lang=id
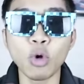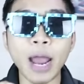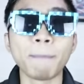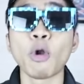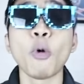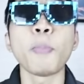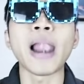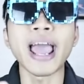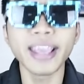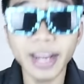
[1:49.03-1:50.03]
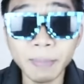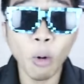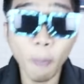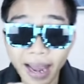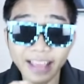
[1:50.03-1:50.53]
bukan pro player
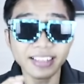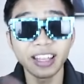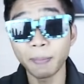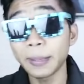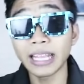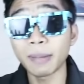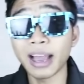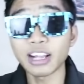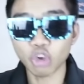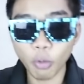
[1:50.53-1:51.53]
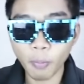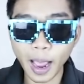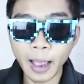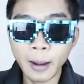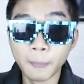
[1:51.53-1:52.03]
Mobile Legend tapi kita bakal
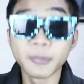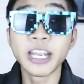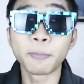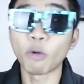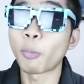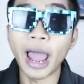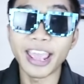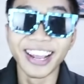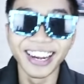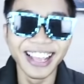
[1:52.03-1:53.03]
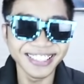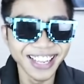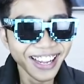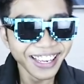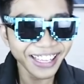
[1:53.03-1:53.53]
coba menjadi pro player guys.